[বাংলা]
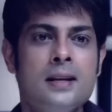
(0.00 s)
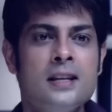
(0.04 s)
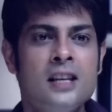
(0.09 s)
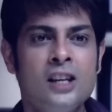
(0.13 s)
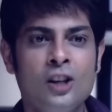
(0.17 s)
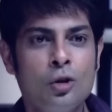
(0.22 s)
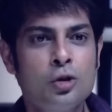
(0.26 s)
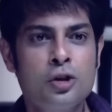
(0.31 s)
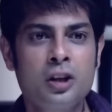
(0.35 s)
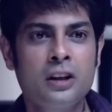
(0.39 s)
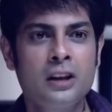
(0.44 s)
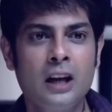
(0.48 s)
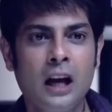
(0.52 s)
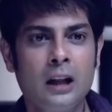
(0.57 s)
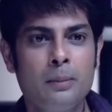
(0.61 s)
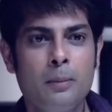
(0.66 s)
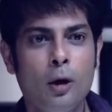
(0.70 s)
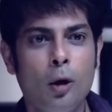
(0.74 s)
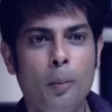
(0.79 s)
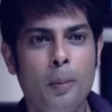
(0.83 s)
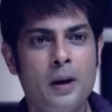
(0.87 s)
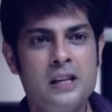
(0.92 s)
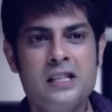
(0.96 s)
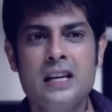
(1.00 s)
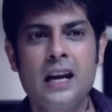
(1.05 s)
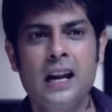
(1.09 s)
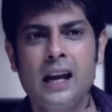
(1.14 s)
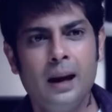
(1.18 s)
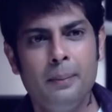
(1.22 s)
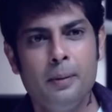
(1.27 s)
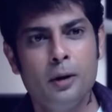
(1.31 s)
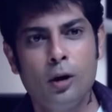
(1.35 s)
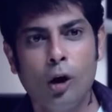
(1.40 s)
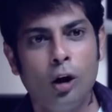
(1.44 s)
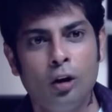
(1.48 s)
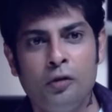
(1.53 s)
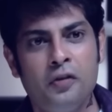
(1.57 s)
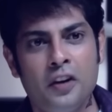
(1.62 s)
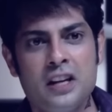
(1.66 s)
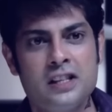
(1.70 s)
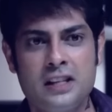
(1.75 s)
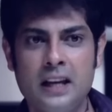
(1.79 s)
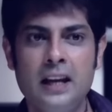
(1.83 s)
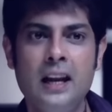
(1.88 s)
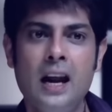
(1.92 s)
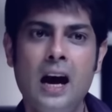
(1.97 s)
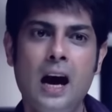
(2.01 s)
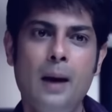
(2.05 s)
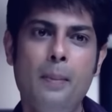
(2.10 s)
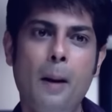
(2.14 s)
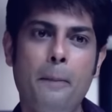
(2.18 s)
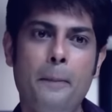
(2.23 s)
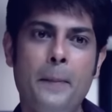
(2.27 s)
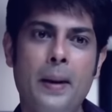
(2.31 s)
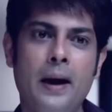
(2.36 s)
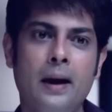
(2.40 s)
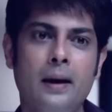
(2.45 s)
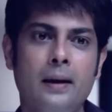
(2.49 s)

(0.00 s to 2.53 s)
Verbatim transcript: একজন ইনোসেন্ট লোককেও বাঁচানোর মতন কনফিডেন্স নেই তোমার